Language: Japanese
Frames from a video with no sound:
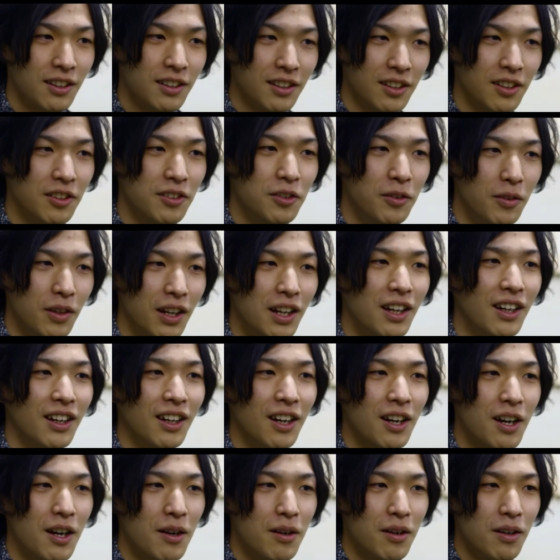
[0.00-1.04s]
ていうのはなん
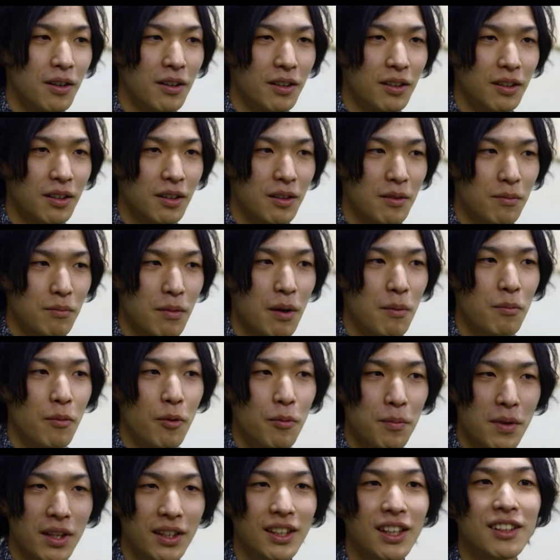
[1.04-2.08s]
かまあ揉
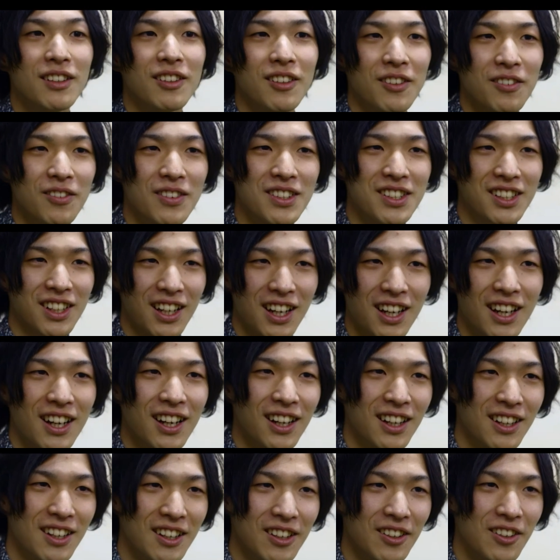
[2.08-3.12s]
めたと言いますか
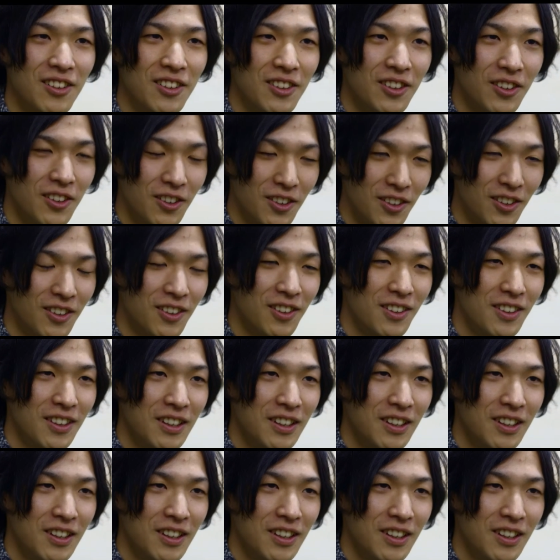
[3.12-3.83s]
いろいろ